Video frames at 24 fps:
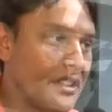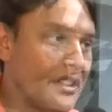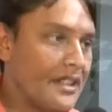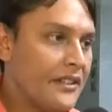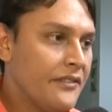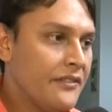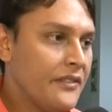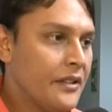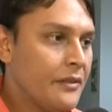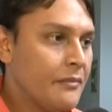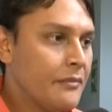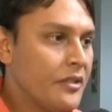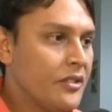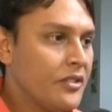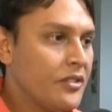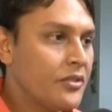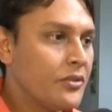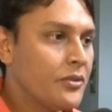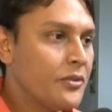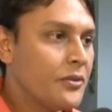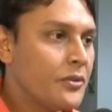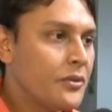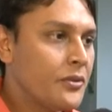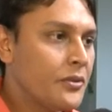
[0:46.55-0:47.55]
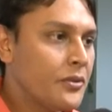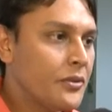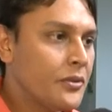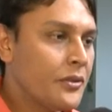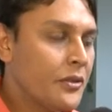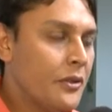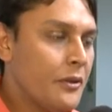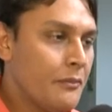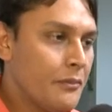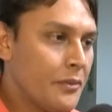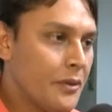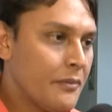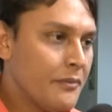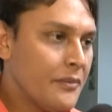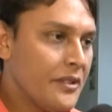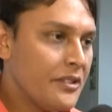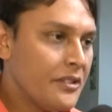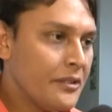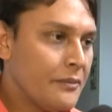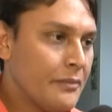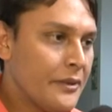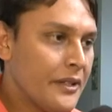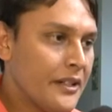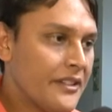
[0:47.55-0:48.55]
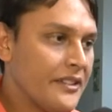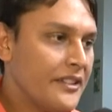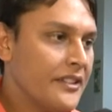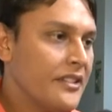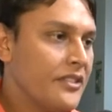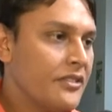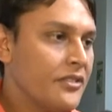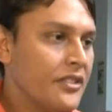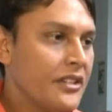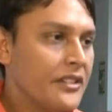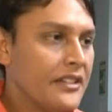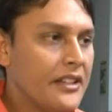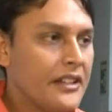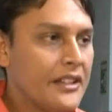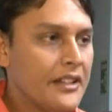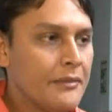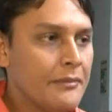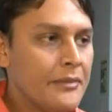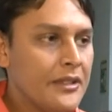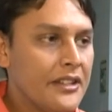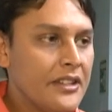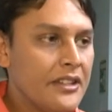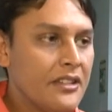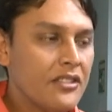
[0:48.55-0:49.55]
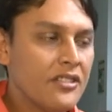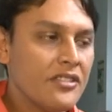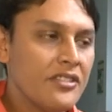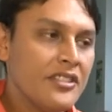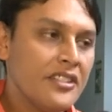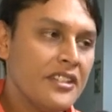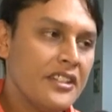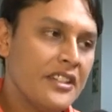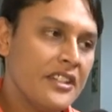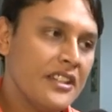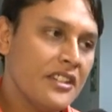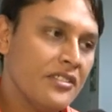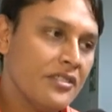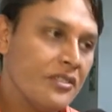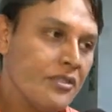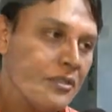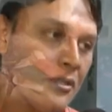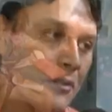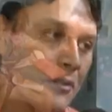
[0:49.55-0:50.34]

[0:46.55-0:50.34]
y que firmen su compromiso para ser estudiantes readmitidos. Si eso